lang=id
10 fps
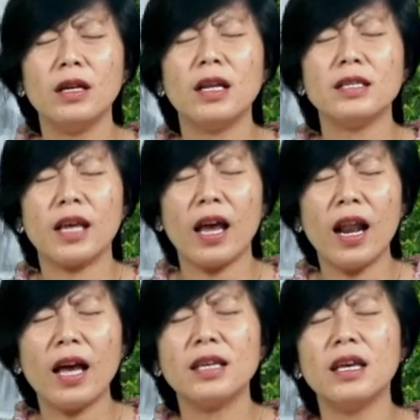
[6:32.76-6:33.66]
Dan sekali
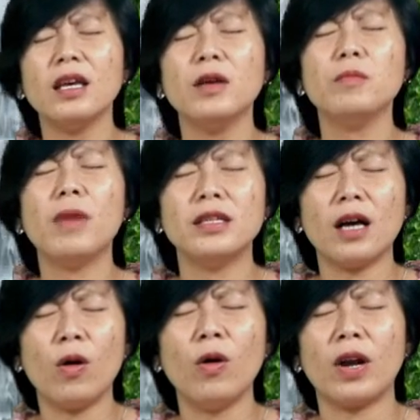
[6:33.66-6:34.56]
lagi
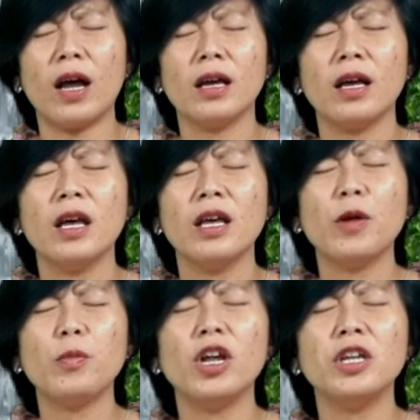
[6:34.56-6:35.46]
banyak orang
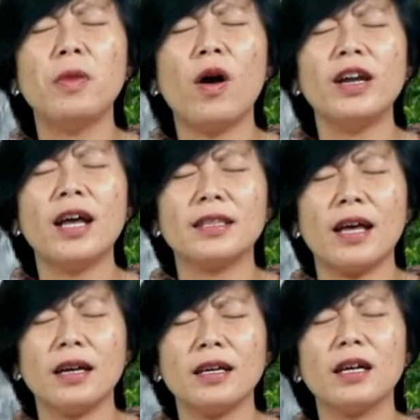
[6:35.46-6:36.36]
yang boleh dibawa
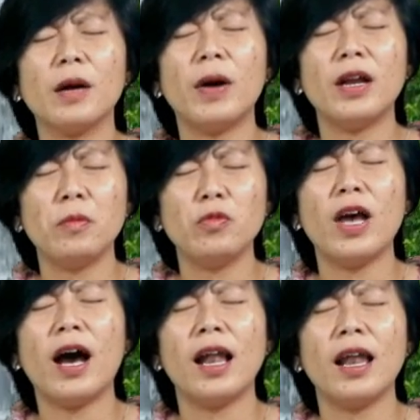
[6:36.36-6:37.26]
datang kepadamu
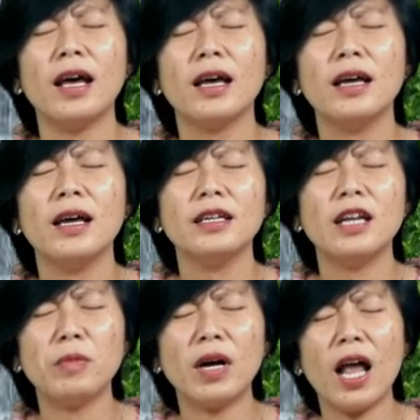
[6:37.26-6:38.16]
ya Allah
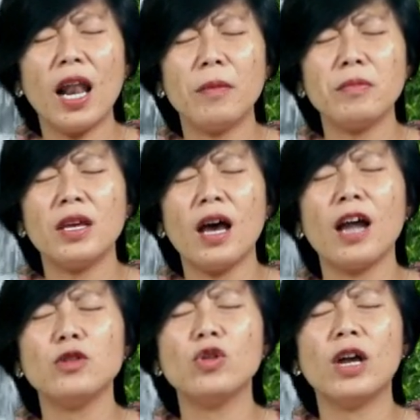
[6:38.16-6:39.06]
dan mengalami
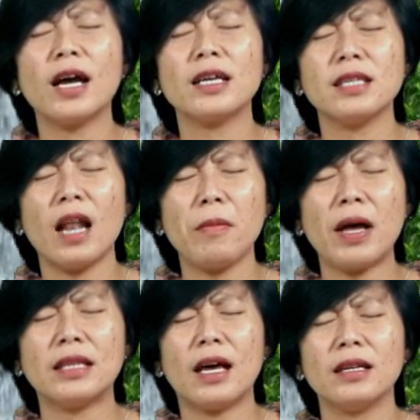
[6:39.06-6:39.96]
anugerah
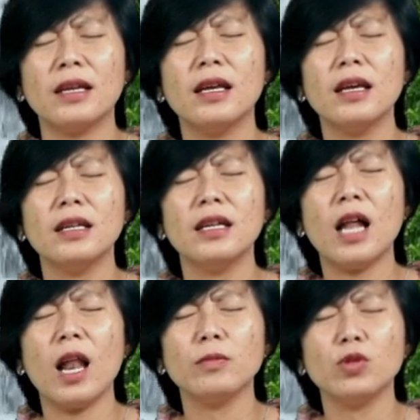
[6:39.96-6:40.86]
keselamatan di
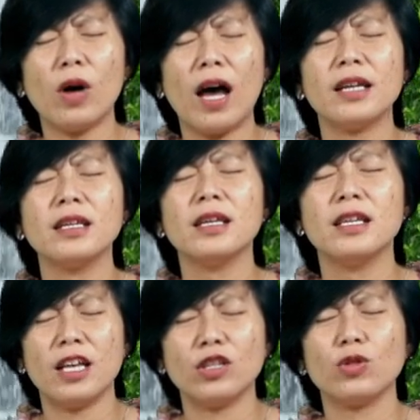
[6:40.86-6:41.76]
dalam Tuhan
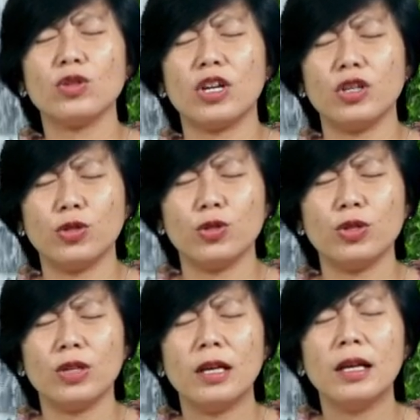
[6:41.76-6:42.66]
Yesus
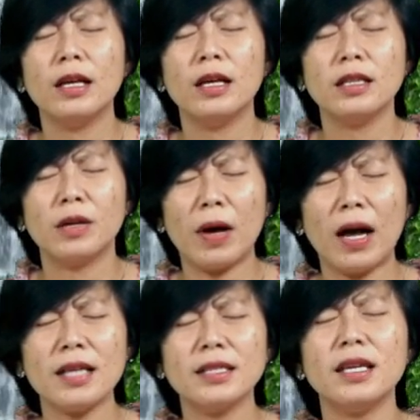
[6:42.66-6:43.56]
Kristus. Terima
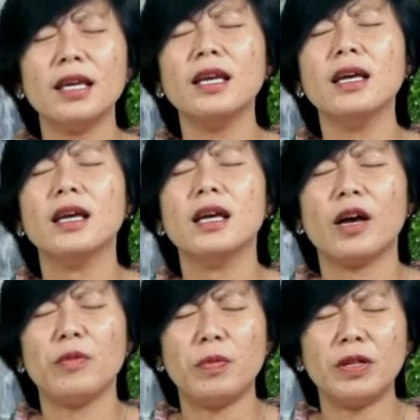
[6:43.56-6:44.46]
kasih,
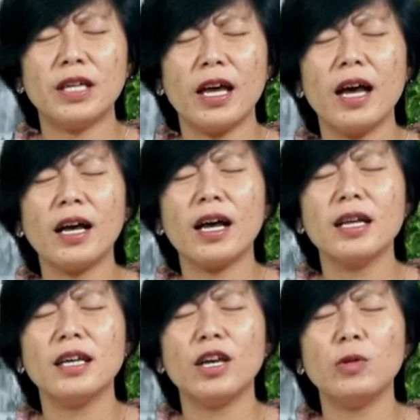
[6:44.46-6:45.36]
kami
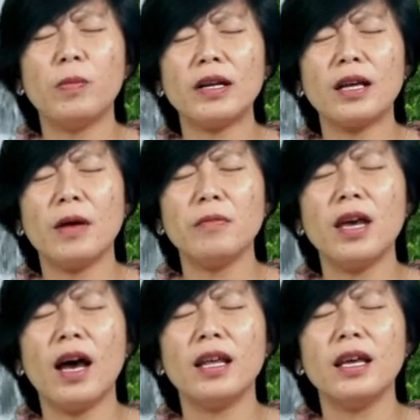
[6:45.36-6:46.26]
percayakan kehidupan
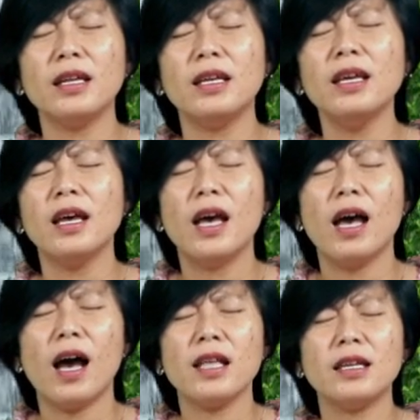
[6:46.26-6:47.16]
kami hari ini
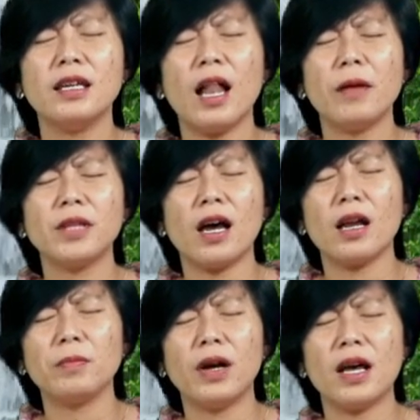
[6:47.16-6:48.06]
hanya di dalam
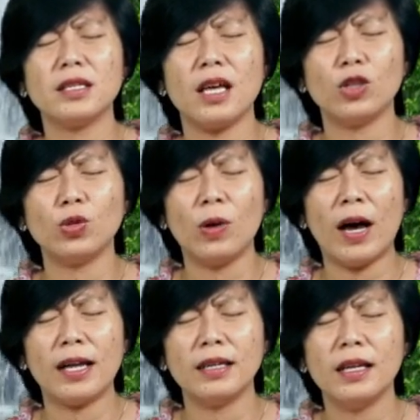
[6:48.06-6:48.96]
tangan pengasihan
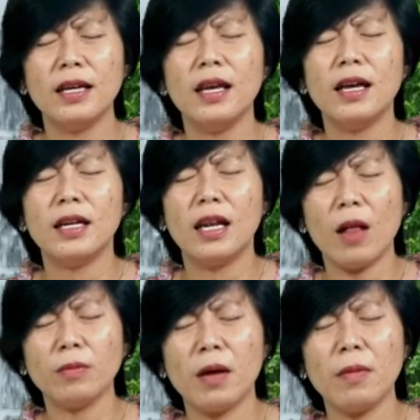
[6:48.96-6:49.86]
Tuhan. Di
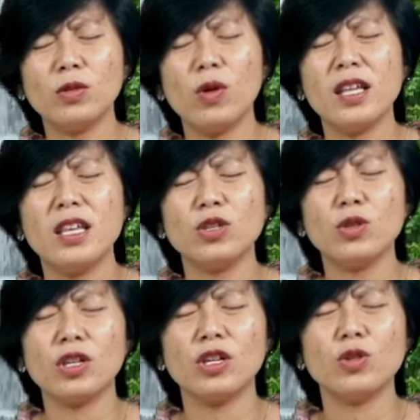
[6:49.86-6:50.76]
dalam nama Tuhan
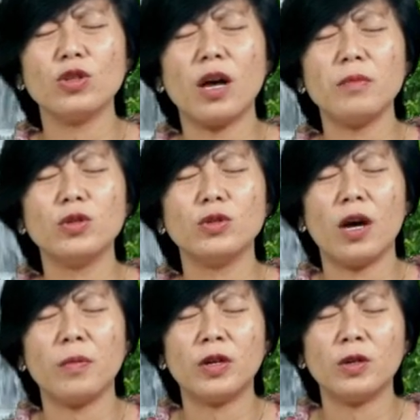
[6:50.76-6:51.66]
Yesus Kristus kami
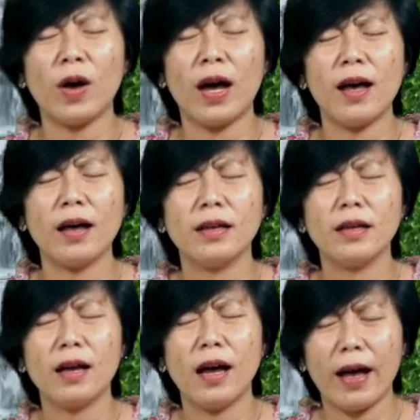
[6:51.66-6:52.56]
sudah berdoa.
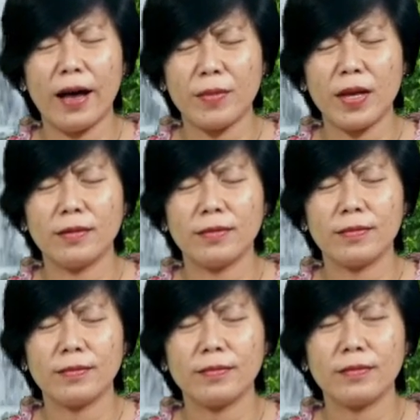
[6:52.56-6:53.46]
Amin.
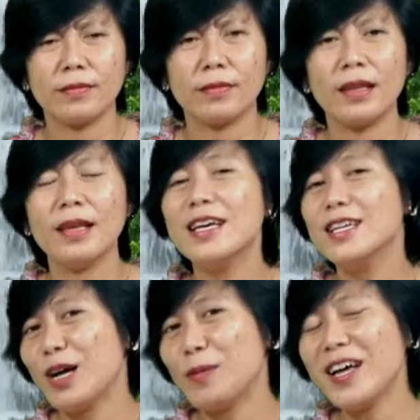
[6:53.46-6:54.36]

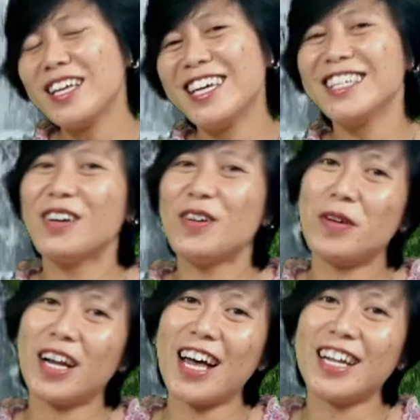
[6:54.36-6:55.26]
Selamat pagi, selamat
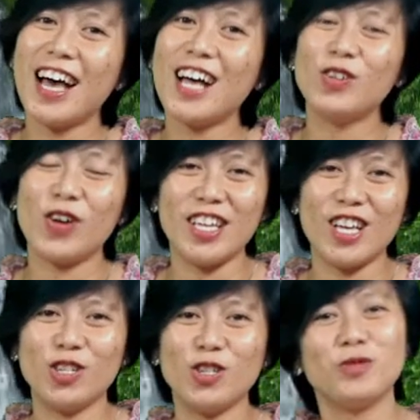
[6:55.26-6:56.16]
berkarya. Tuhan
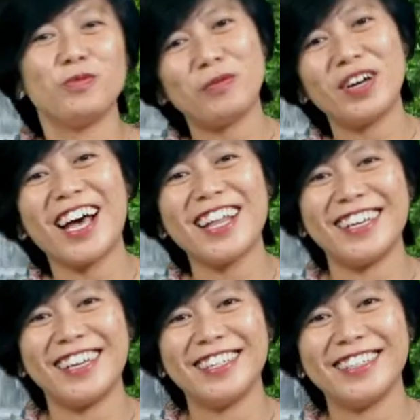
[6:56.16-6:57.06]
Yesus
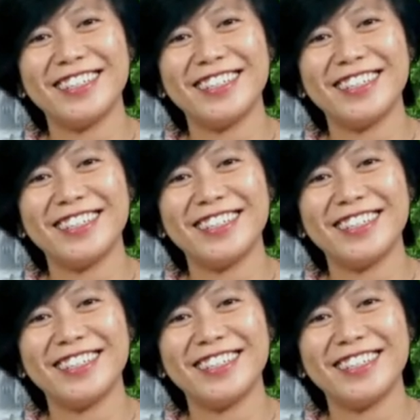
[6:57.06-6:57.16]
memberkati.